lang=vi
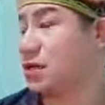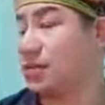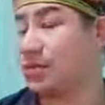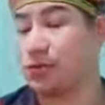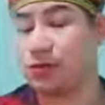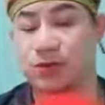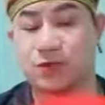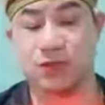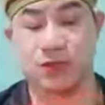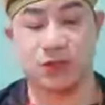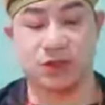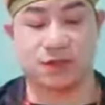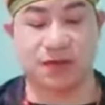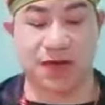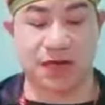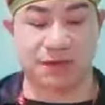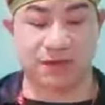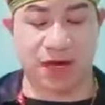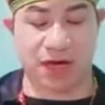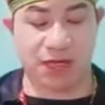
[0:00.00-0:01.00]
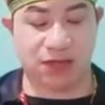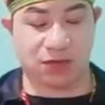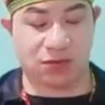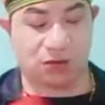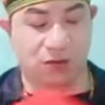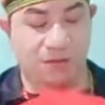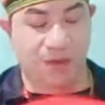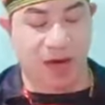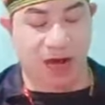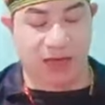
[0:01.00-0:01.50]
tu chữ văn văn
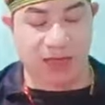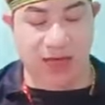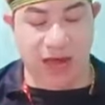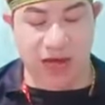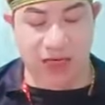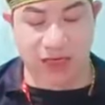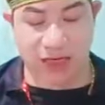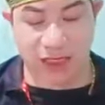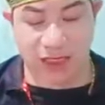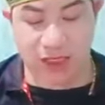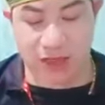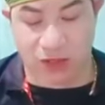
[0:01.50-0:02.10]
đồ bác tăng đi